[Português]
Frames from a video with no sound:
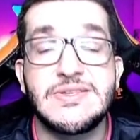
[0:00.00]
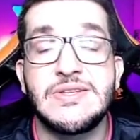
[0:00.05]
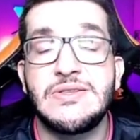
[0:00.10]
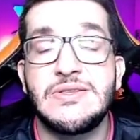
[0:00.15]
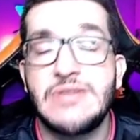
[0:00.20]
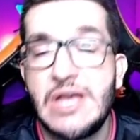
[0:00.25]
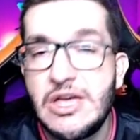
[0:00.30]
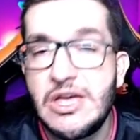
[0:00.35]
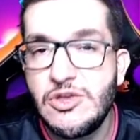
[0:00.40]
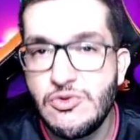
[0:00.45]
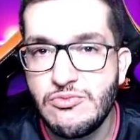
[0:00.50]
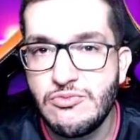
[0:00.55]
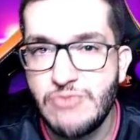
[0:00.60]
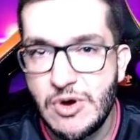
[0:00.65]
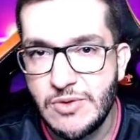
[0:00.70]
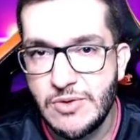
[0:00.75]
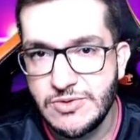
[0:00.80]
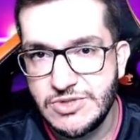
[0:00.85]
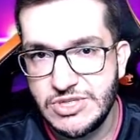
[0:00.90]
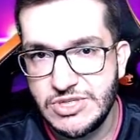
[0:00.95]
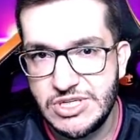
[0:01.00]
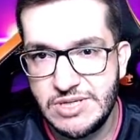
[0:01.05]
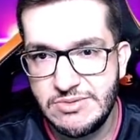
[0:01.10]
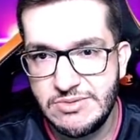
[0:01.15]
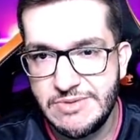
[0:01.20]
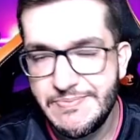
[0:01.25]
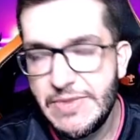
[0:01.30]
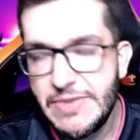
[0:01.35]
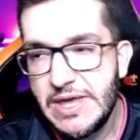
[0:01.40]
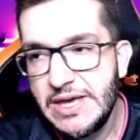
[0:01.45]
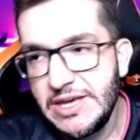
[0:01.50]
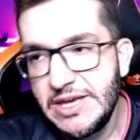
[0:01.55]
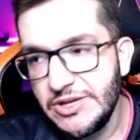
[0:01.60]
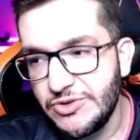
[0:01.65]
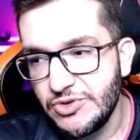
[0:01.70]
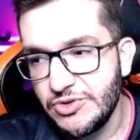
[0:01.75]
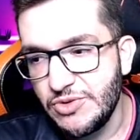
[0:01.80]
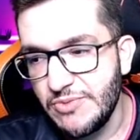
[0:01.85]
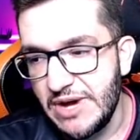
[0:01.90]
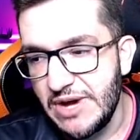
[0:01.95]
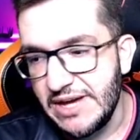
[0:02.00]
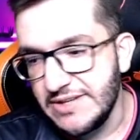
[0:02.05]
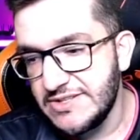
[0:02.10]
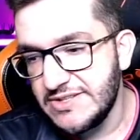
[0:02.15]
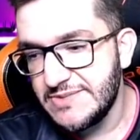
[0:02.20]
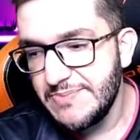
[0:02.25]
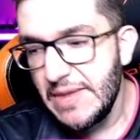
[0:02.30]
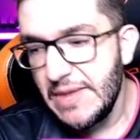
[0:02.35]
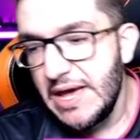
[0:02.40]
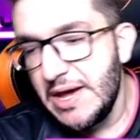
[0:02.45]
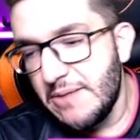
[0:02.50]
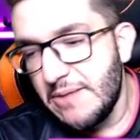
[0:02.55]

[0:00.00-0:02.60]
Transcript: que tenham um bom time e tudo mais.